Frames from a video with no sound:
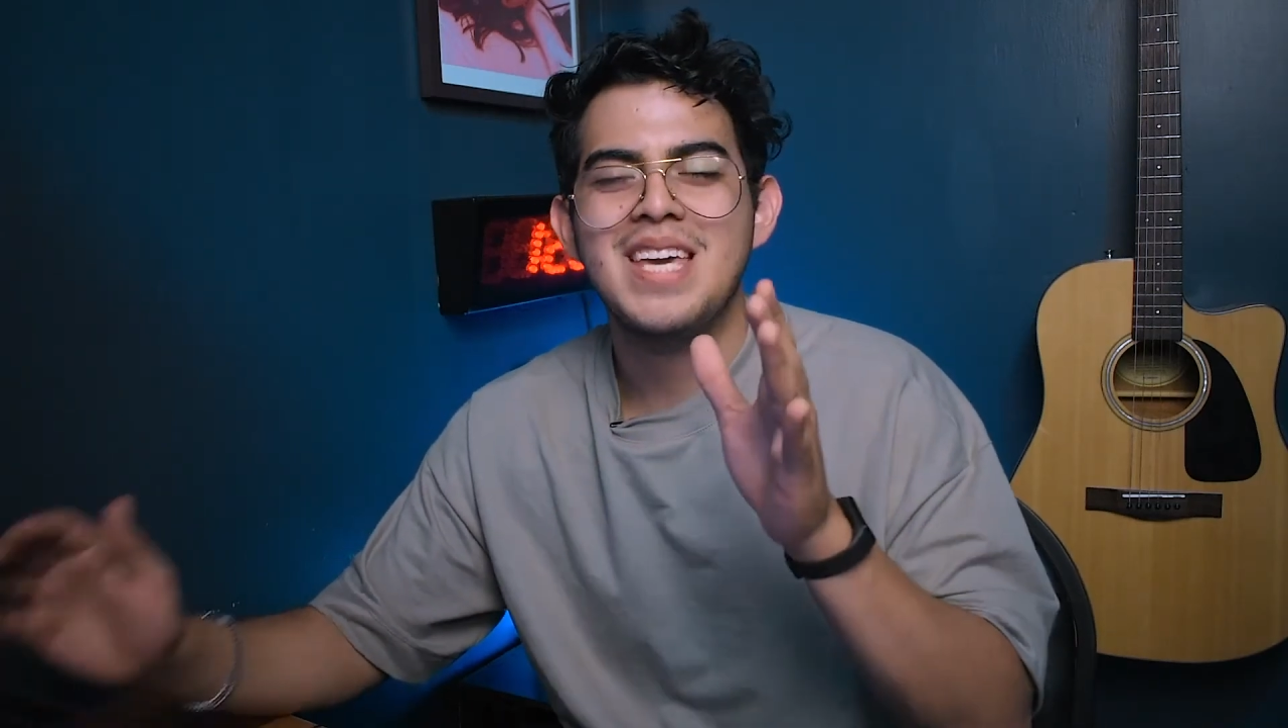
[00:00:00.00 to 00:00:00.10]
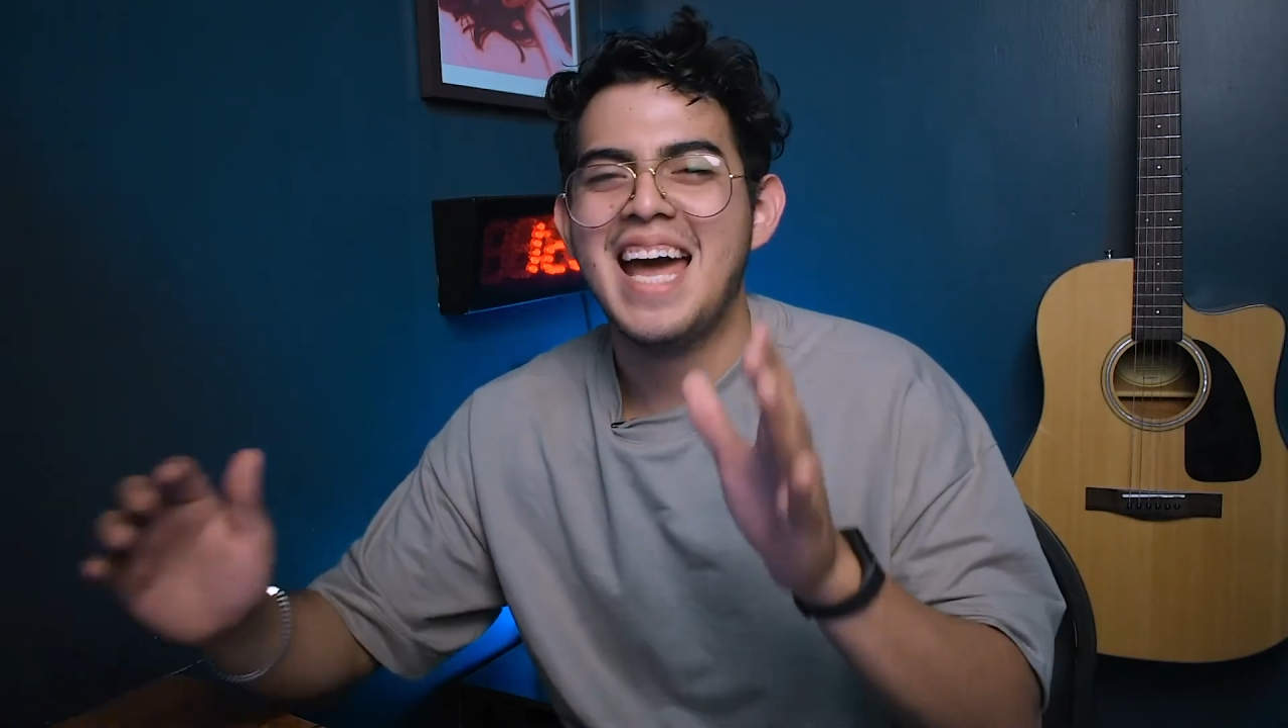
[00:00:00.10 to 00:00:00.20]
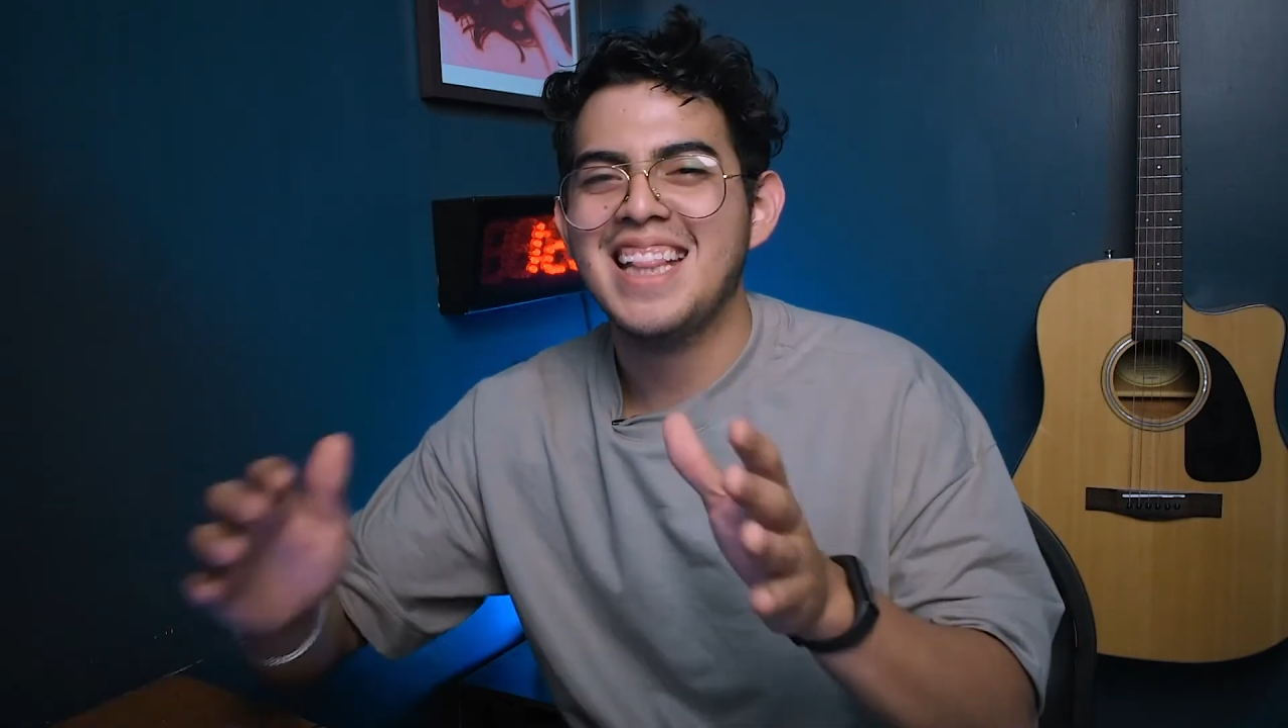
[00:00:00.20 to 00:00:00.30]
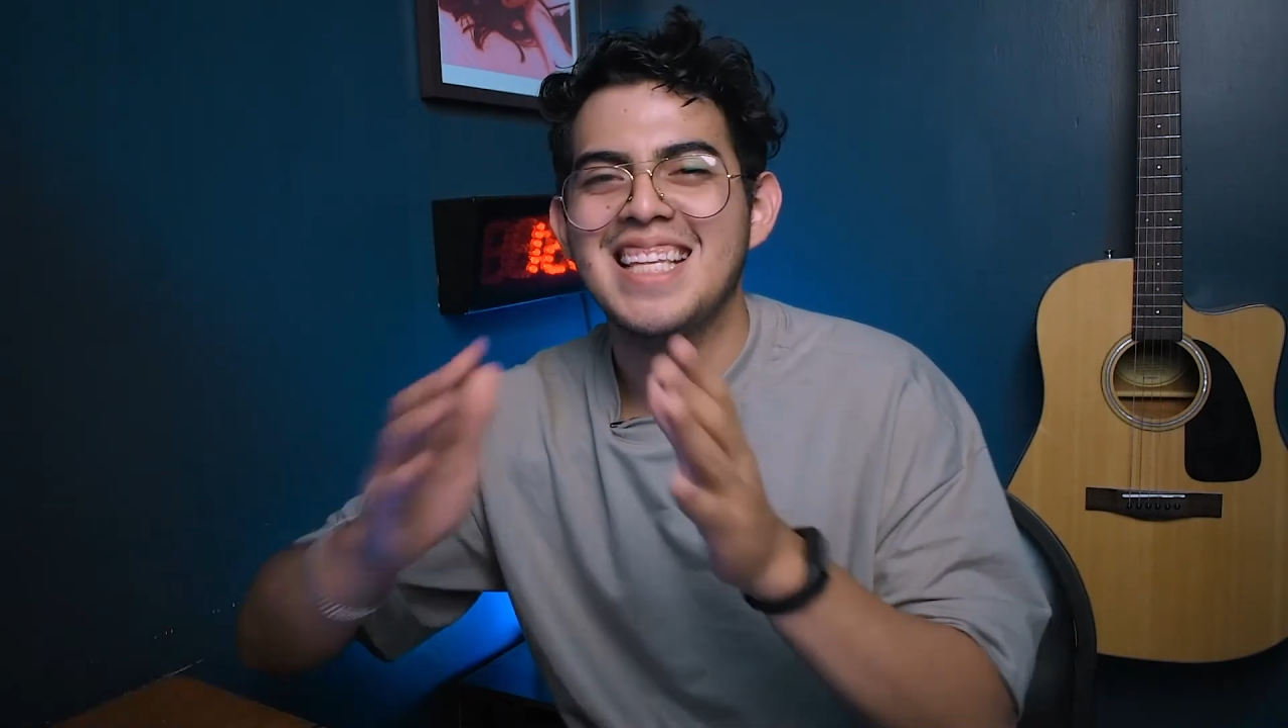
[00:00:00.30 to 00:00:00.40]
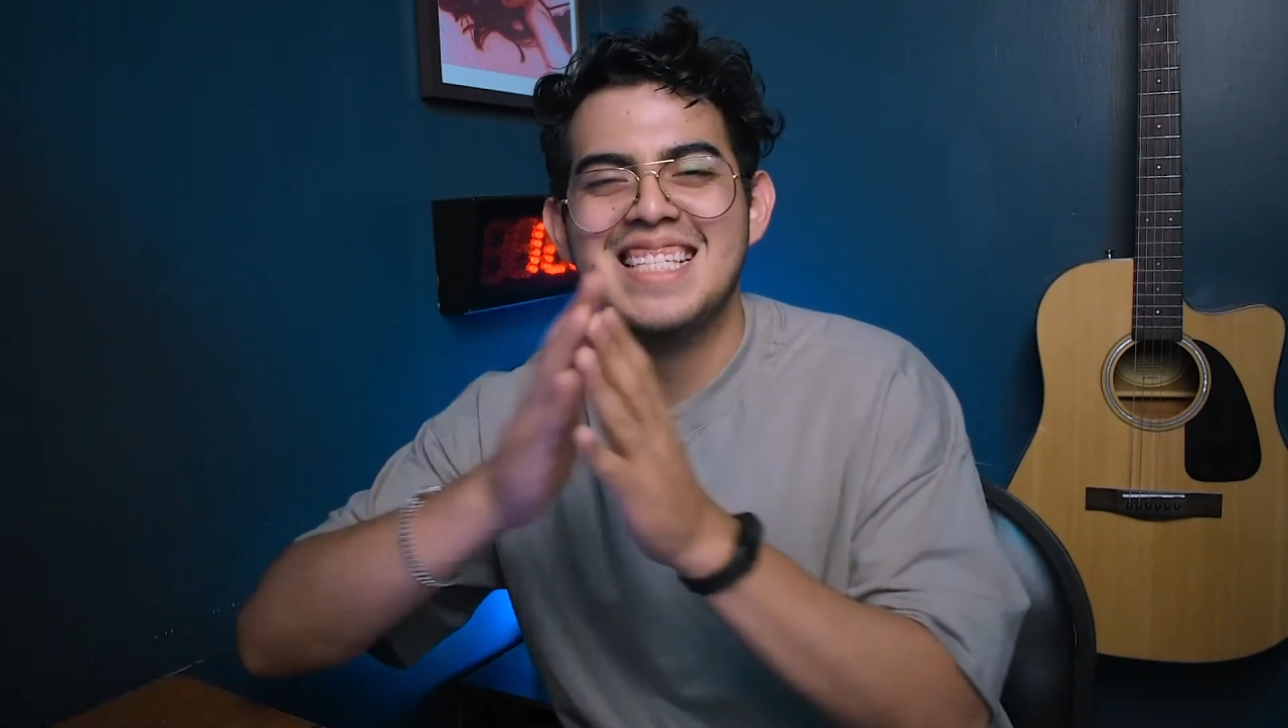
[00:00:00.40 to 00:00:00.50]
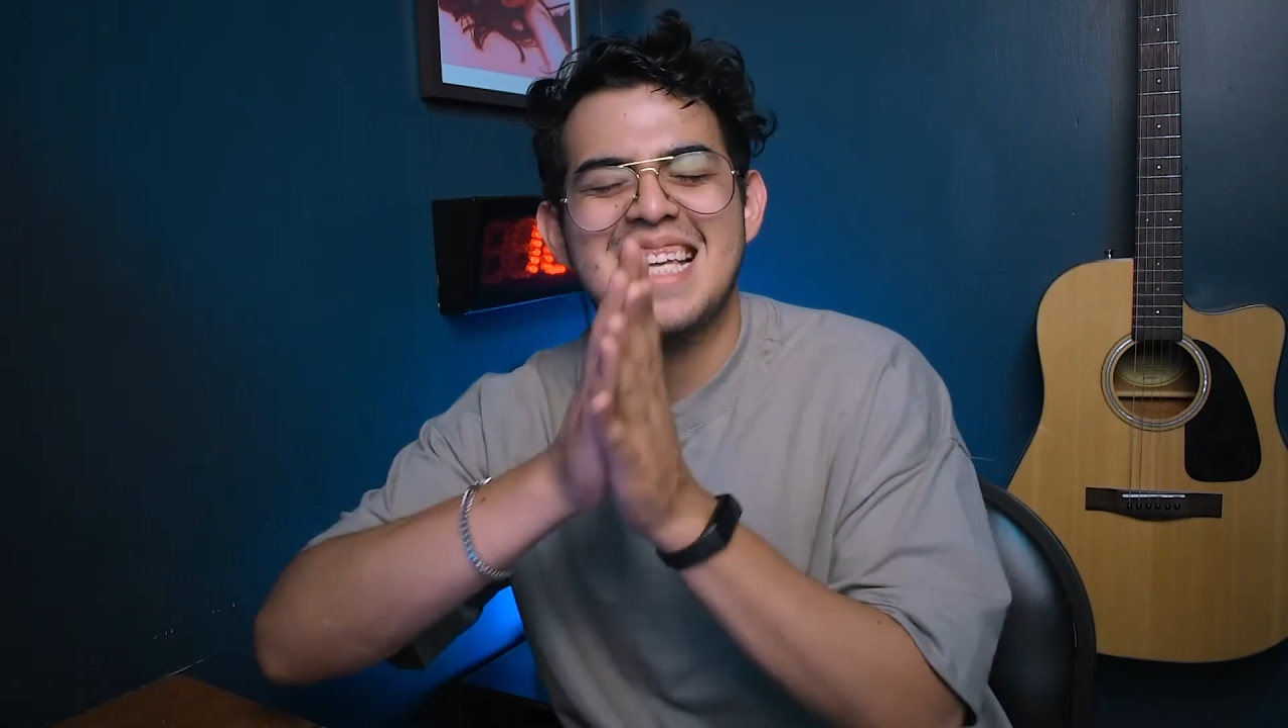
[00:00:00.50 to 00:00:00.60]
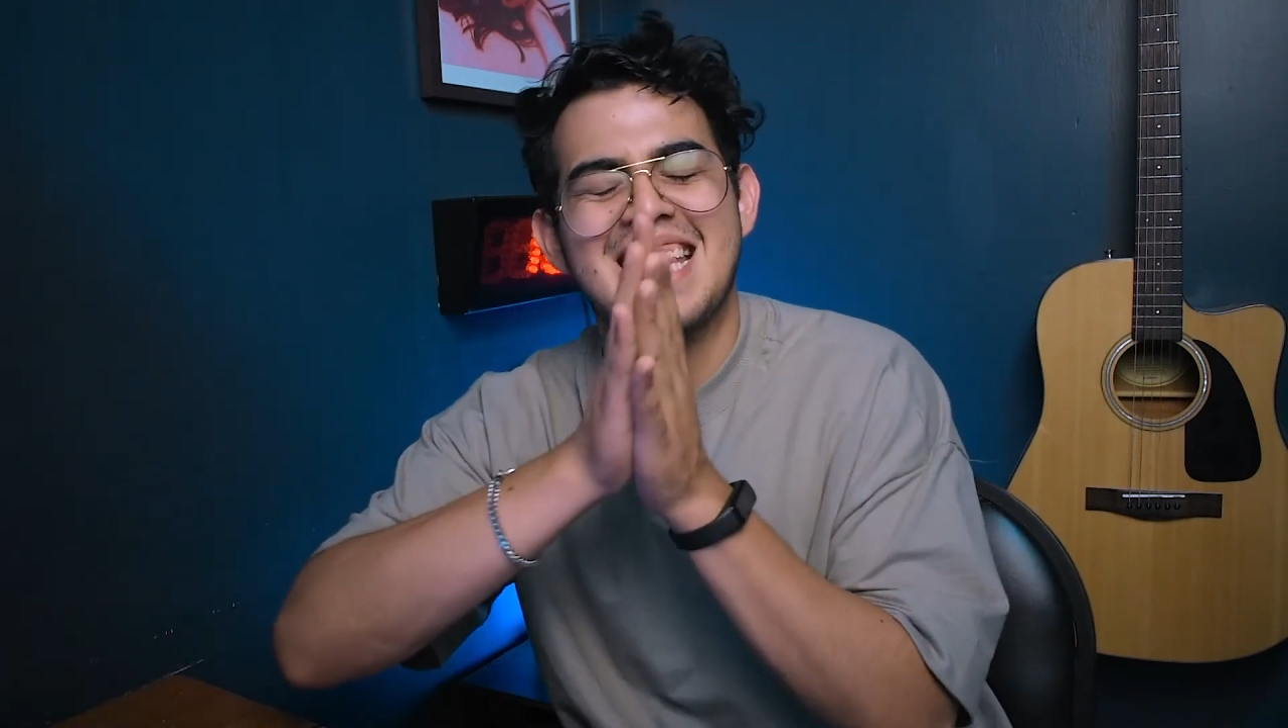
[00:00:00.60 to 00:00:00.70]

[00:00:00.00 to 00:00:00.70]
ya antes